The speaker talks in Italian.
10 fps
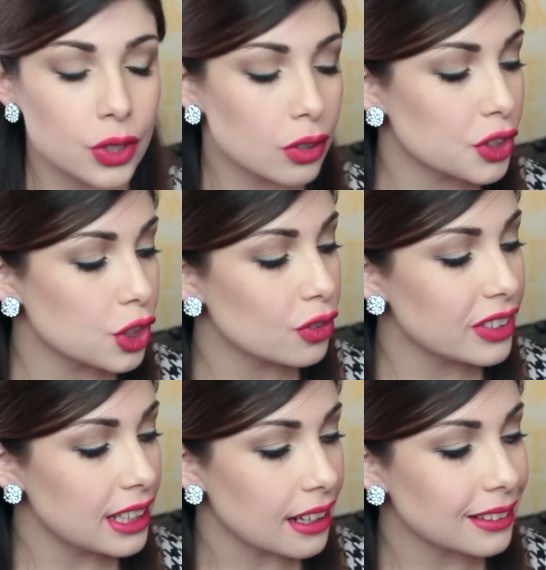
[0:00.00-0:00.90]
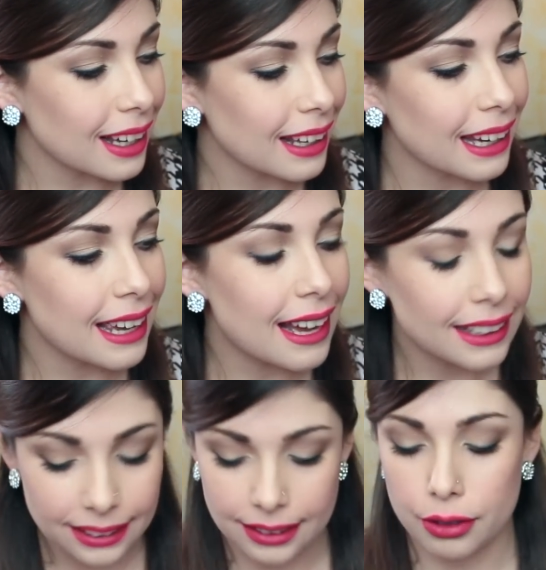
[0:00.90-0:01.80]
vi sto facendo vedere tre
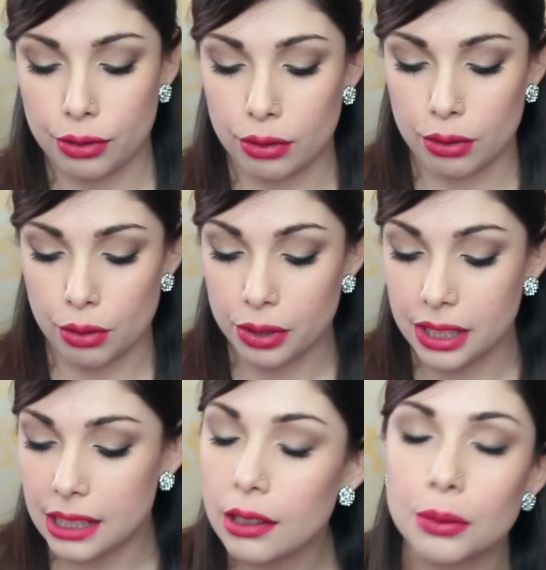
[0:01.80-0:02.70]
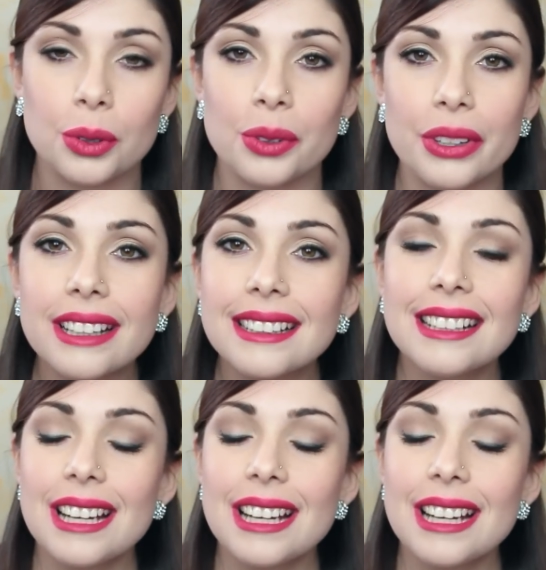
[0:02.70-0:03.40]
regali e tre sono rossi comunque